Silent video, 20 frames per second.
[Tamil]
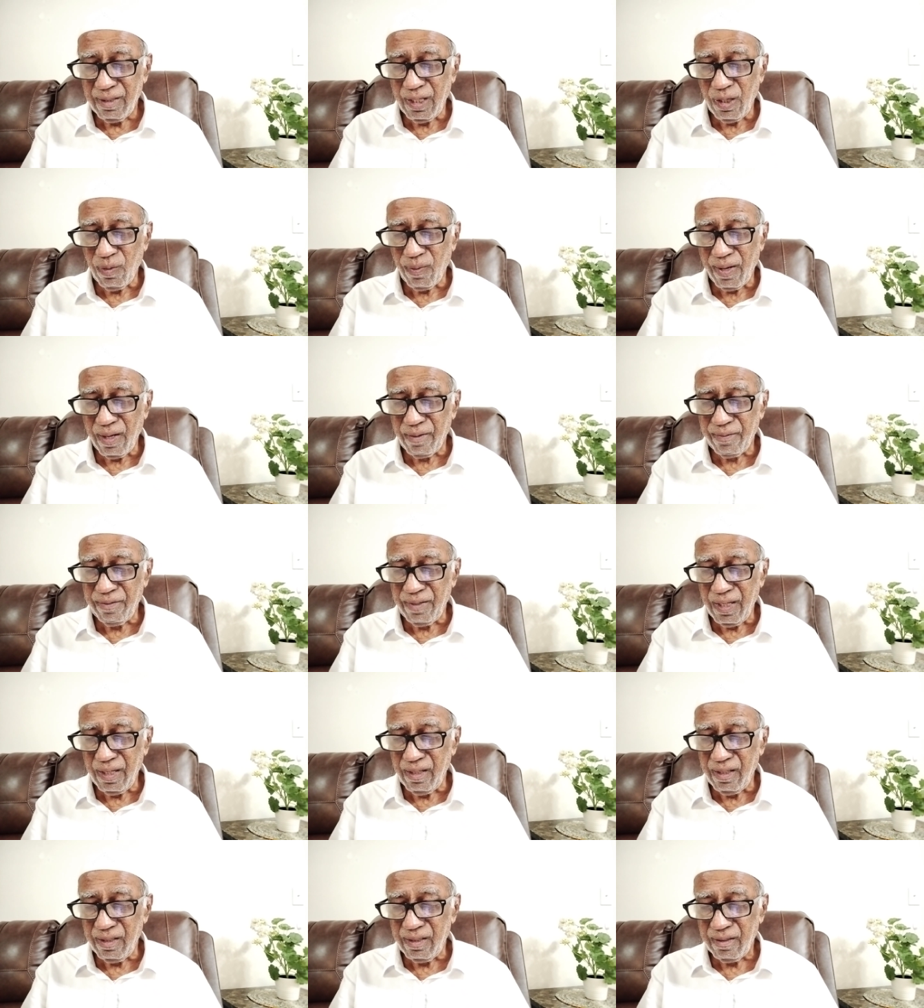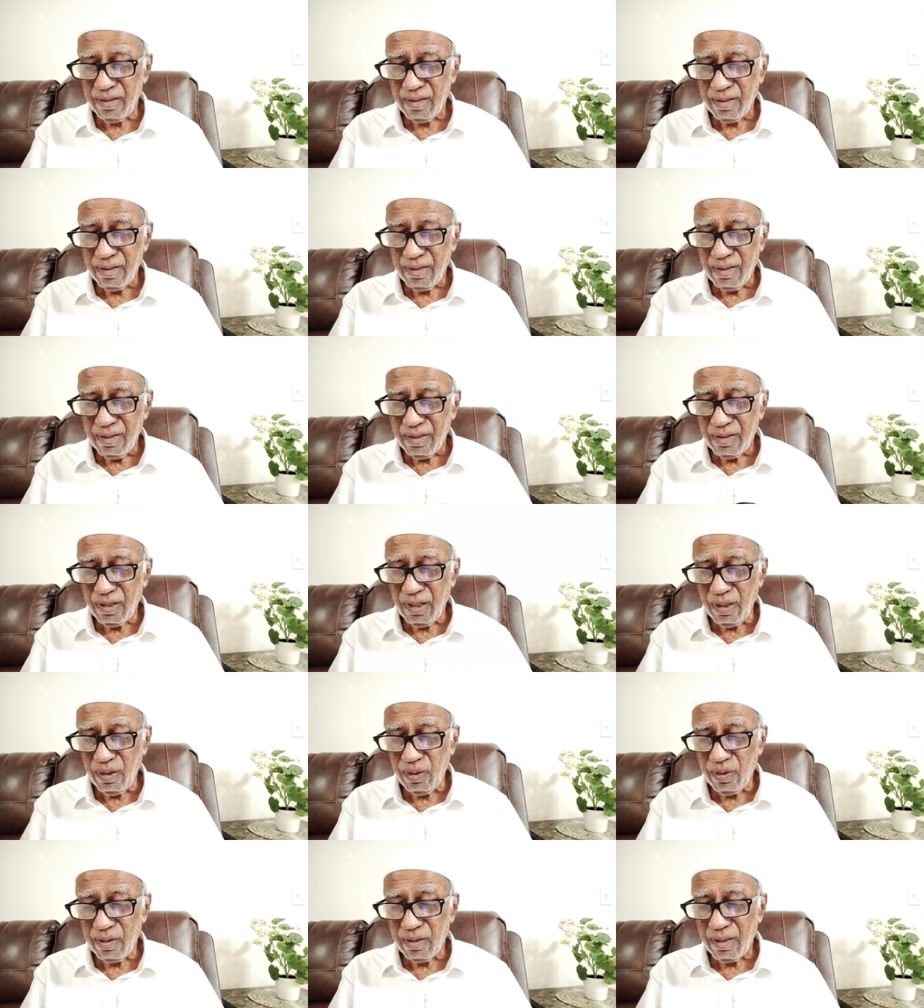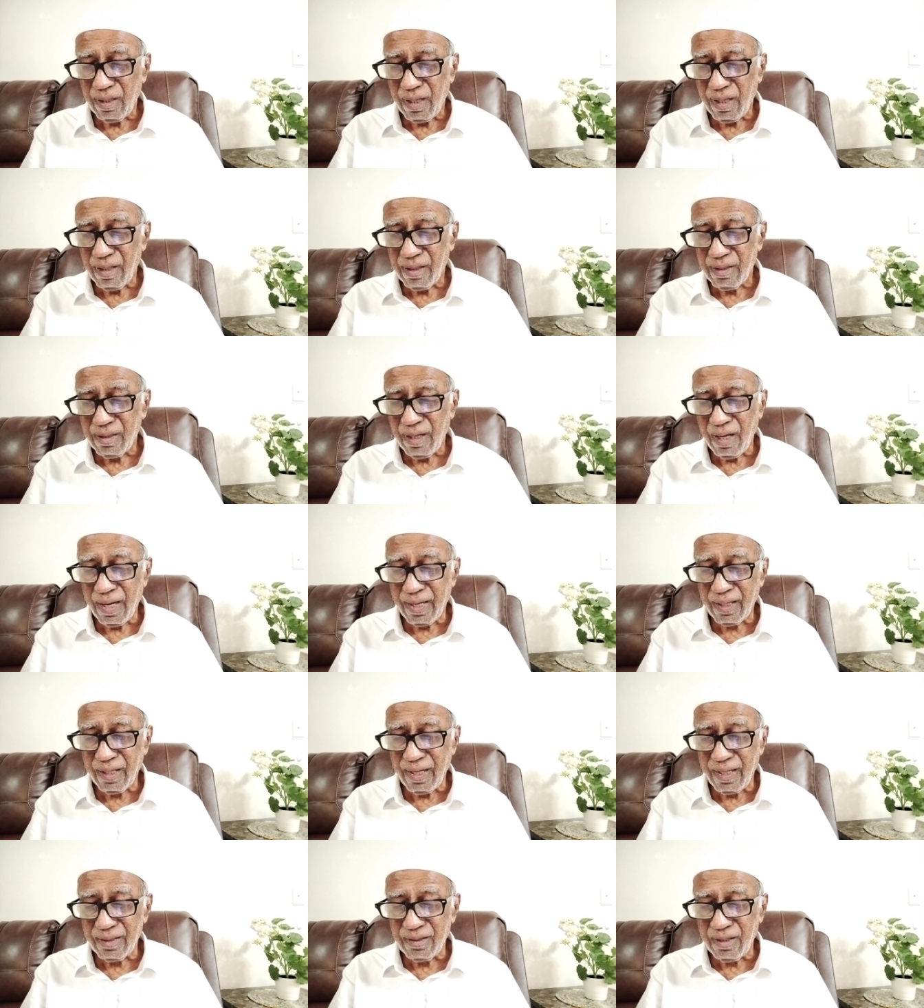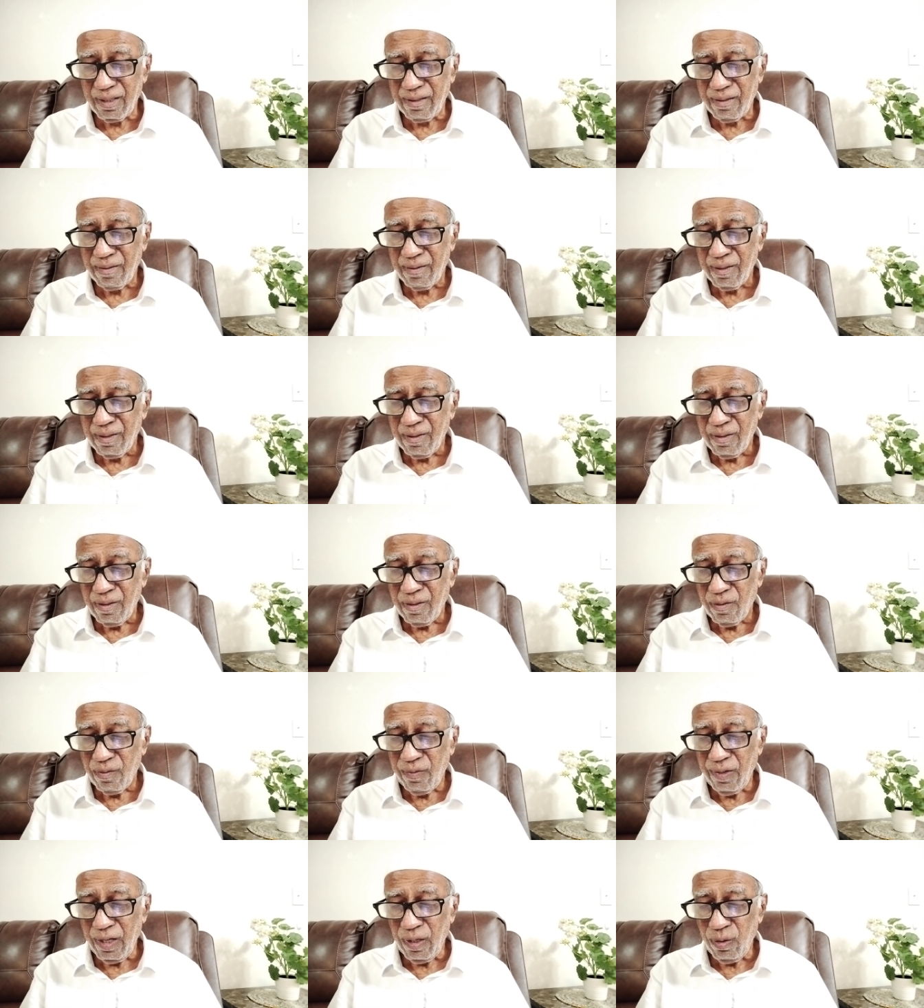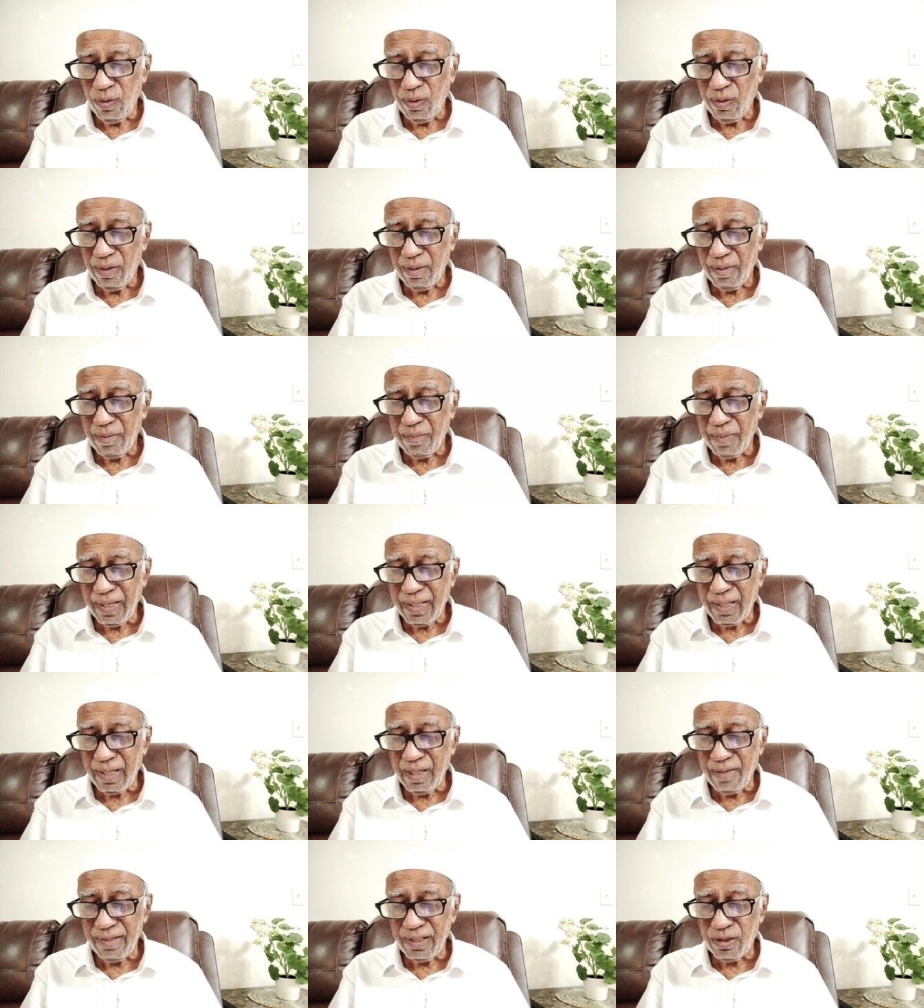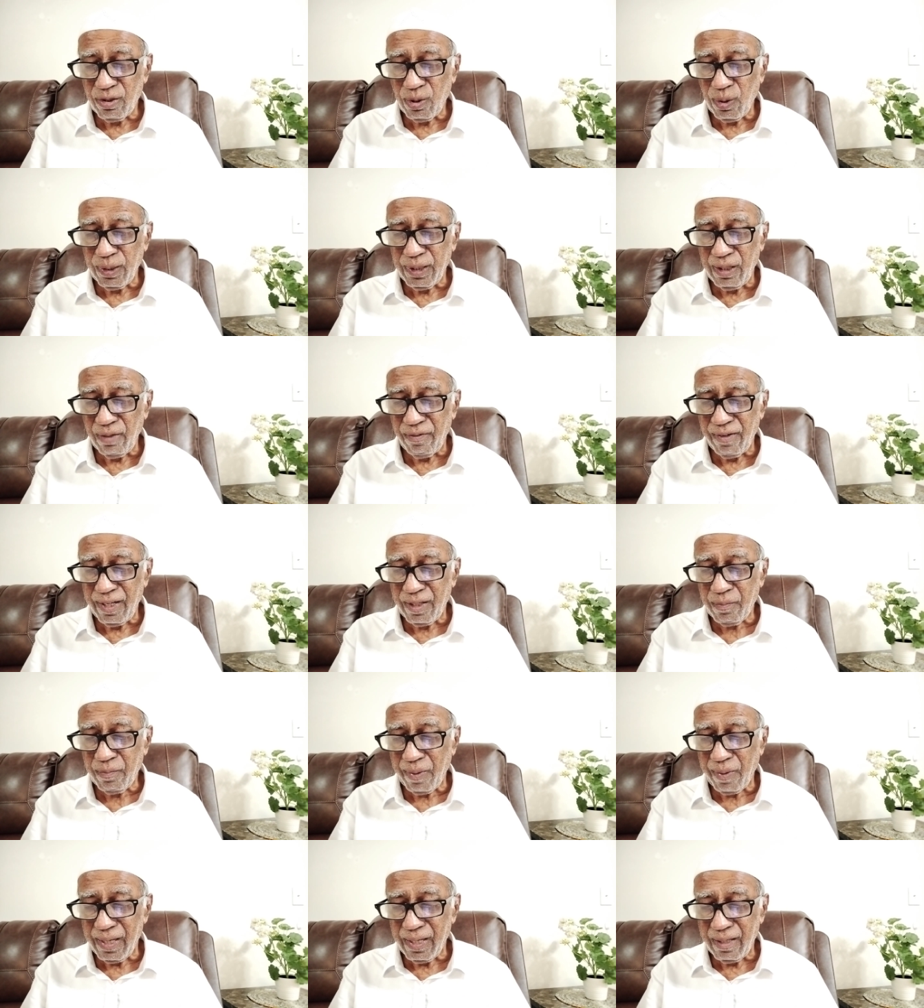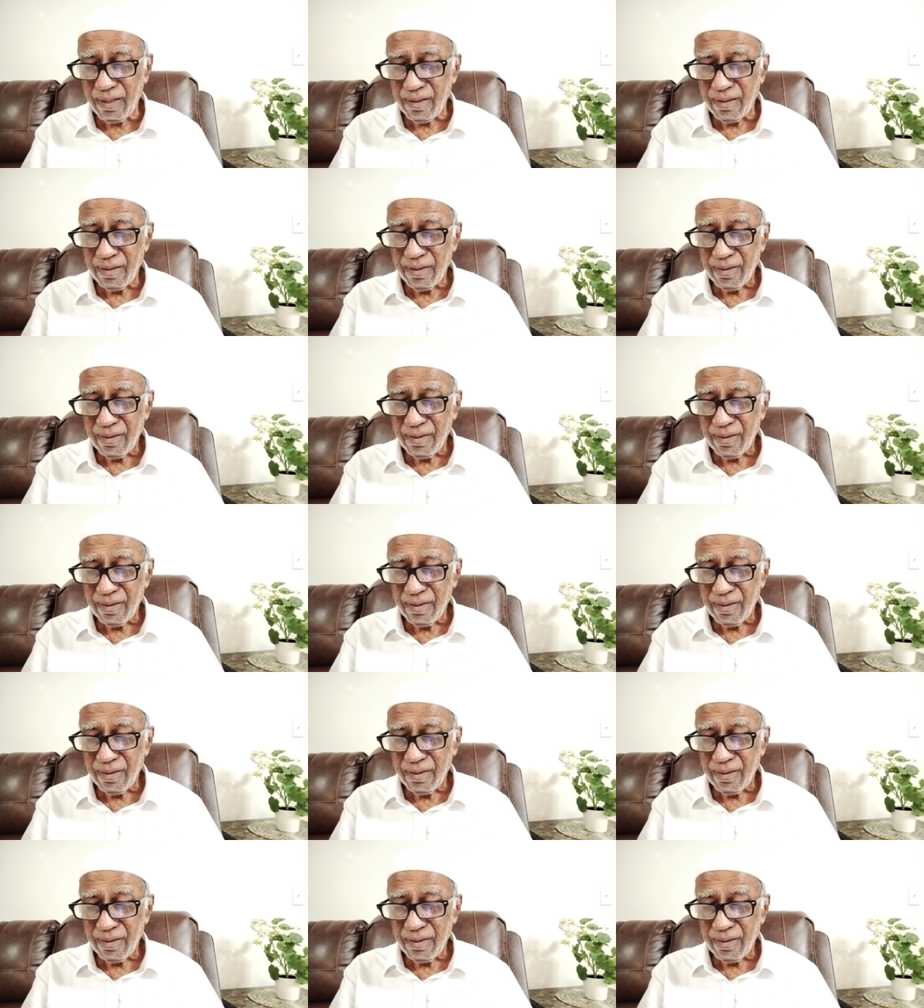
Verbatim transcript: ஏவா வேலு திரு ஆர் காந்தி வேலூர் மக்களவைத் தொகுதி வேட்பாளர்